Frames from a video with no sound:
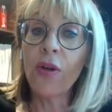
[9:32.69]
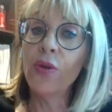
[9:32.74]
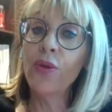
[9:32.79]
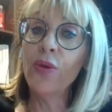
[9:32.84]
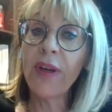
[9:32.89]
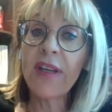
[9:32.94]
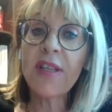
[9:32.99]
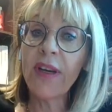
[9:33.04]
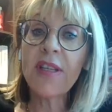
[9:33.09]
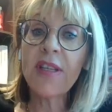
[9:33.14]

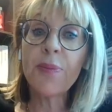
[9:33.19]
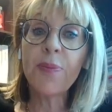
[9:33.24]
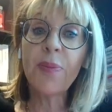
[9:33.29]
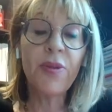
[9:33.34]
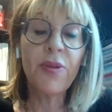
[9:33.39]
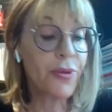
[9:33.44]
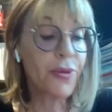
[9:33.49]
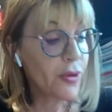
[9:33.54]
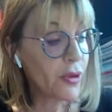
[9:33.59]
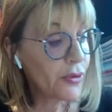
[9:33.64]
Alors, le
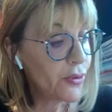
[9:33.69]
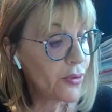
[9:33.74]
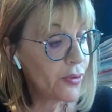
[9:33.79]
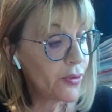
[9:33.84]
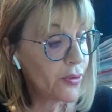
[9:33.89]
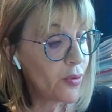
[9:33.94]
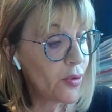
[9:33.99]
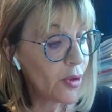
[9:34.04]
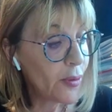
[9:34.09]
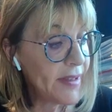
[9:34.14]
respect
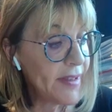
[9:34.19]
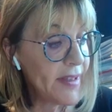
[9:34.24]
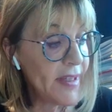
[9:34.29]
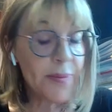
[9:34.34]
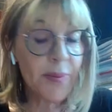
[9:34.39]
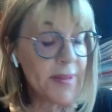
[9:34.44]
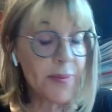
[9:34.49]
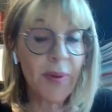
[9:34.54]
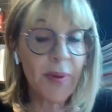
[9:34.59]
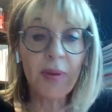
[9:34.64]
du Code de
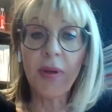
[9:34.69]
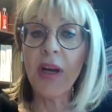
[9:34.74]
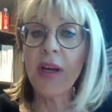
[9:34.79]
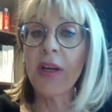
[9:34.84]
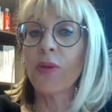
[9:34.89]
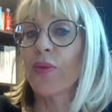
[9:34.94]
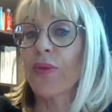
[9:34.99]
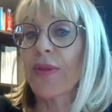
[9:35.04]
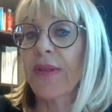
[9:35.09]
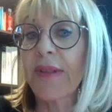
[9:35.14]

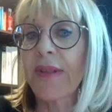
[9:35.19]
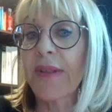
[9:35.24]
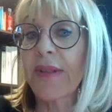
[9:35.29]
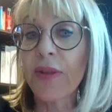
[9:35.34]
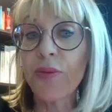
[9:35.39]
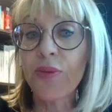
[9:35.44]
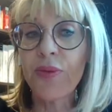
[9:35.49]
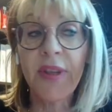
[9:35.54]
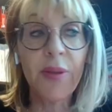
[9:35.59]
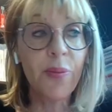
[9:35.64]
l'urbanisme, un
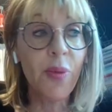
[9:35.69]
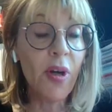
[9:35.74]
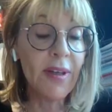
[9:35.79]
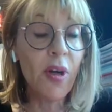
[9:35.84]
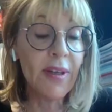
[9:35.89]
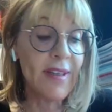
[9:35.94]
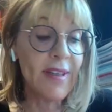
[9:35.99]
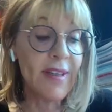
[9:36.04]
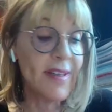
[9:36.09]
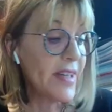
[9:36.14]
constat
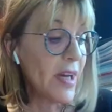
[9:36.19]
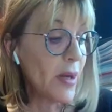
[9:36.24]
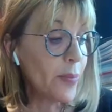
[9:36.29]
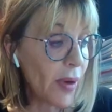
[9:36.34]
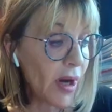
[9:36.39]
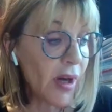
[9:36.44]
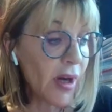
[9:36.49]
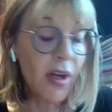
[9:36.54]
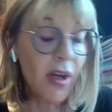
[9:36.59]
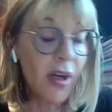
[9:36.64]
tout d'abord,
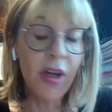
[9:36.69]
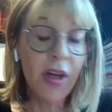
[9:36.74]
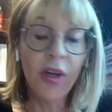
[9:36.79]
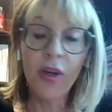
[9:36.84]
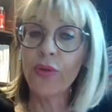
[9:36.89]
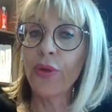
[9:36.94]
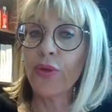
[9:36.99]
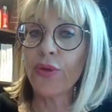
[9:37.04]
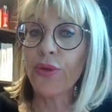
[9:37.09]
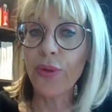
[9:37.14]
il n'y a
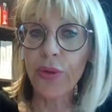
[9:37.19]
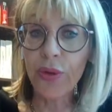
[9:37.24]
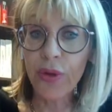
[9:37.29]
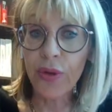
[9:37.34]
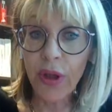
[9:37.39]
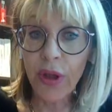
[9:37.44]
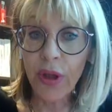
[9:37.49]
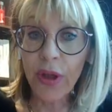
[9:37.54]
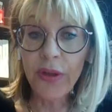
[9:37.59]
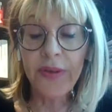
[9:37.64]
pas
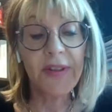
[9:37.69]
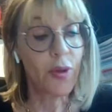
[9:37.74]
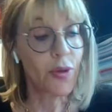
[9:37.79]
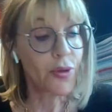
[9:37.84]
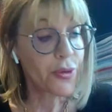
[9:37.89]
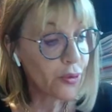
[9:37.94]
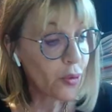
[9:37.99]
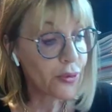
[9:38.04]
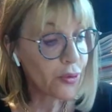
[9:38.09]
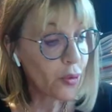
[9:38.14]
dans ce
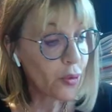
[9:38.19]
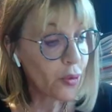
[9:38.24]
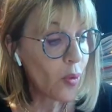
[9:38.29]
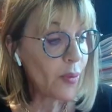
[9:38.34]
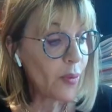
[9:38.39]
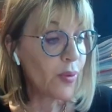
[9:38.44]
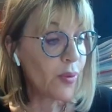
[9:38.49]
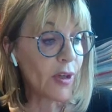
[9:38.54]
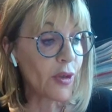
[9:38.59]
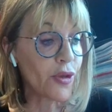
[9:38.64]
code et dans
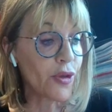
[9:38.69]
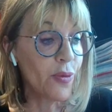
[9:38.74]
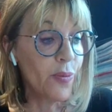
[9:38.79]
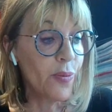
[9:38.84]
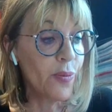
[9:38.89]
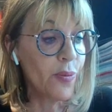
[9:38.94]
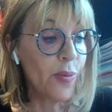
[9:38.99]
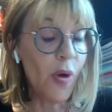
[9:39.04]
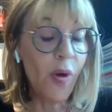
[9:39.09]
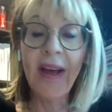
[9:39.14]
ce droit
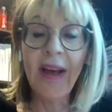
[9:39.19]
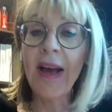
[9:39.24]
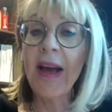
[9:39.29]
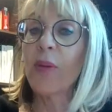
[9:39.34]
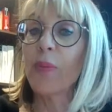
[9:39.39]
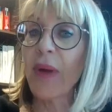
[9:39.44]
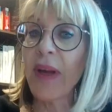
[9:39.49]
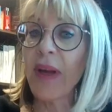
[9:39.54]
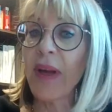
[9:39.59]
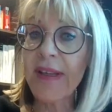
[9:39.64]
plus
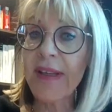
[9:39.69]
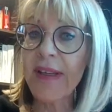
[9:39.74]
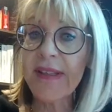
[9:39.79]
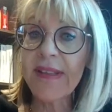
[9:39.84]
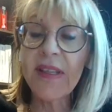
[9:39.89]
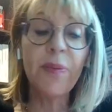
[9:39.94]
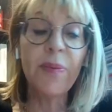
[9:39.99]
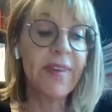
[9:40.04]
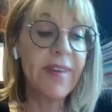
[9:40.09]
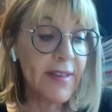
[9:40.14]
largement un
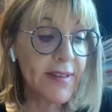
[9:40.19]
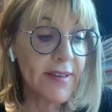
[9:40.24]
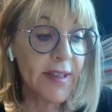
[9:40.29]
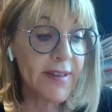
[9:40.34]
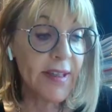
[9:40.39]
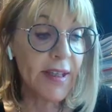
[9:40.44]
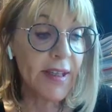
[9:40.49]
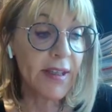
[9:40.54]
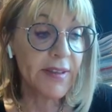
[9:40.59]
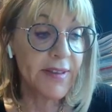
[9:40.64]

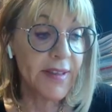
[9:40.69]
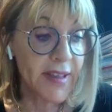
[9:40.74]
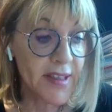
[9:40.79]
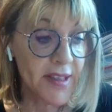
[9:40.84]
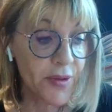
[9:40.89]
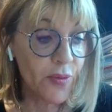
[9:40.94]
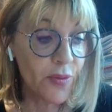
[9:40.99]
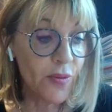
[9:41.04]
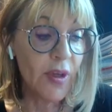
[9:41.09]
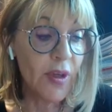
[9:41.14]
principe
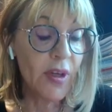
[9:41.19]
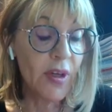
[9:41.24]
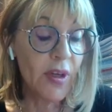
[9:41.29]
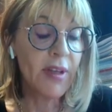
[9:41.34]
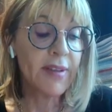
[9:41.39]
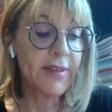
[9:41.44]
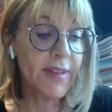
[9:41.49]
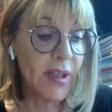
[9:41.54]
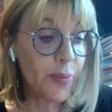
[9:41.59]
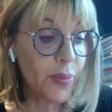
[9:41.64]

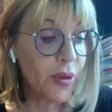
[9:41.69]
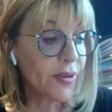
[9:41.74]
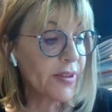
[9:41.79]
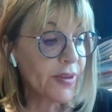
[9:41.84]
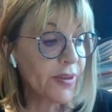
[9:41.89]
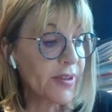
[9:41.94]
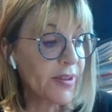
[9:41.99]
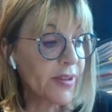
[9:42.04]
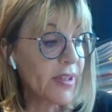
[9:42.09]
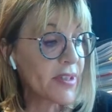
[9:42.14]
d'interdiction
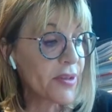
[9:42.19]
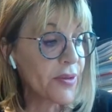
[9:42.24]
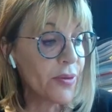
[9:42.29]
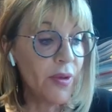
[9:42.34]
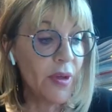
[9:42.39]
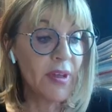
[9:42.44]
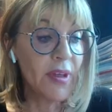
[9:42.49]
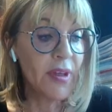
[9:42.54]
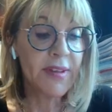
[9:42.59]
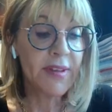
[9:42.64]

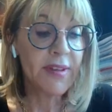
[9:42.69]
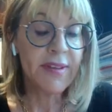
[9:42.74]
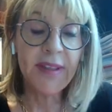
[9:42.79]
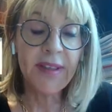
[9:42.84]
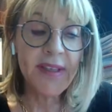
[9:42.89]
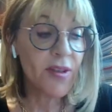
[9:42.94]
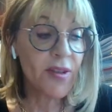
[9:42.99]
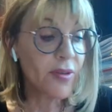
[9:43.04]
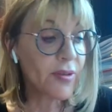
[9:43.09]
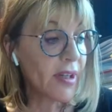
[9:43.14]
d'implantation
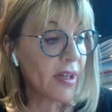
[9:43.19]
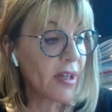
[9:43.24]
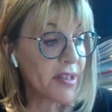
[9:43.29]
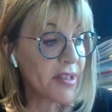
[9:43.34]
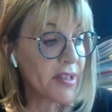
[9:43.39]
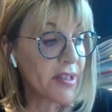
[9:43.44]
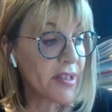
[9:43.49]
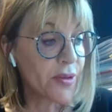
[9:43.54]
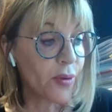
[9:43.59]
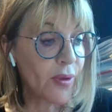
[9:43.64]
des
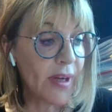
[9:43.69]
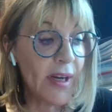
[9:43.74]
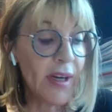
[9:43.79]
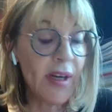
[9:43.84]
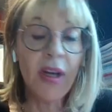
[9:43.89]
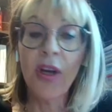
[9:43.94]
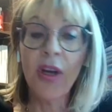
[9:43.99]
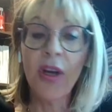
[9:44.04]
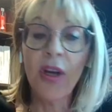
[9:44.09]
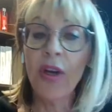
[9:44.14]
centrales
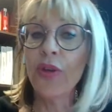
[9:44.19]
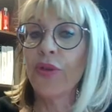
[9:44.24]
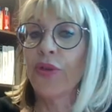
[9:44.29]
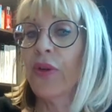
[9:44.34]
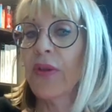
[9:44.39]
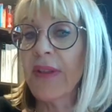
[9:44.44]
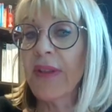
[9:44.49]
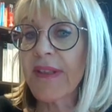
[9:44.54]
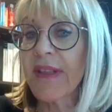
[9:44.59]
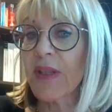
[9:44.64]
solaires
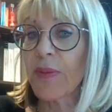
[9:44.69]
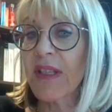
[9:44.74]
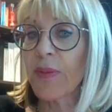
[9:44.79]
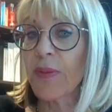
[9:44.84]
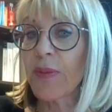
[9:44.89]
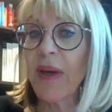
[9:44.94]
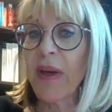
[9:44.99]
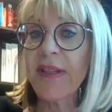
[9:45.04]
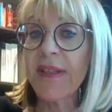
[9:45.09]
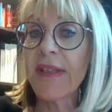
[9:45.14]
dans
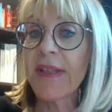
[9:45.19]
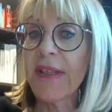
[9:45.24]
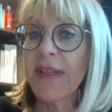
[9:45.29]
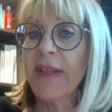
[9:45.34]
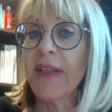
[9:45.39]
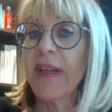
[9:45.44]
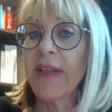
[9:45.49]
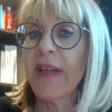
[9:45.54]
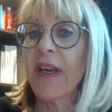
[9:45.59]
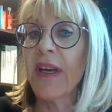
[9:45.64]
les
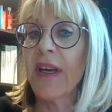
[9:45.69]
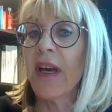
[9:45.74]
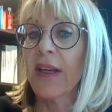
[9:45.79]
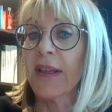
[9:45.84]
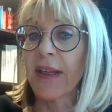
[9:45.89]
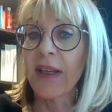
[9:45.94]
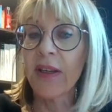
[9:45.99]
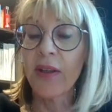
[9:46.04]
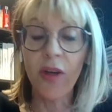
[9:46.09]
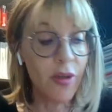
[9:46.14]
espaces
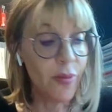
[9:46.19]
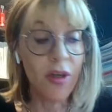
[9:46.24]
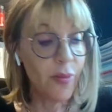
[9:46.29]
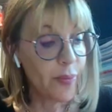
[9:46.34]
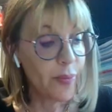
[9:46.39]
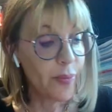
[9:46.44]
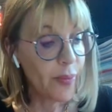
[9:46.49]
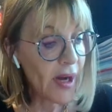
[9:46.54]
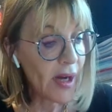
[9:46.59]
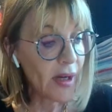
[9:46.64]
désignés
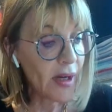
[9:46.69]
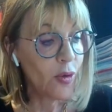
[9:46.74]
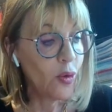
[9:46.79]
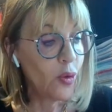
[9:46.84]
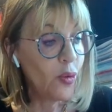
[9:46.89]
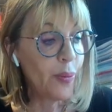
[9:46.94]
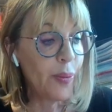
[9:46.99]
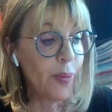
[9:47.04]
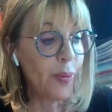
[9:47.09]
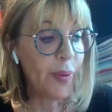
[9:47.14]
agricoles
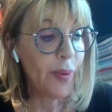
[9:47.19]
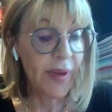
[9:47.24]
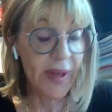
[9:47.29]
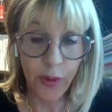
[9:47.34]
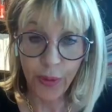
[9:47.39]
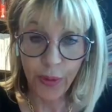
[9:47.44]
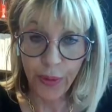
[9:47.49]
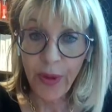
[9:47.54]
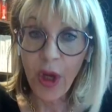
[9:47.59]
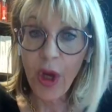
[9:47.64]
par
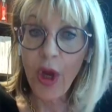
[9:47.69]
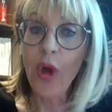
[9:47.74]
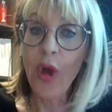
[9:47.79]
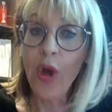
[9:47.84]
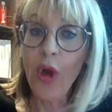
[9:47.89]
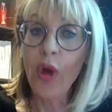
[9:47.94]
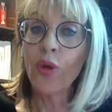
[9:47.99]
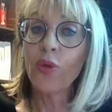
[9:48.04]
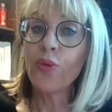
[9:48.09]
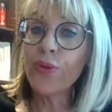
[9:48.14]
le
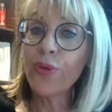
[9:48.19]
PLU.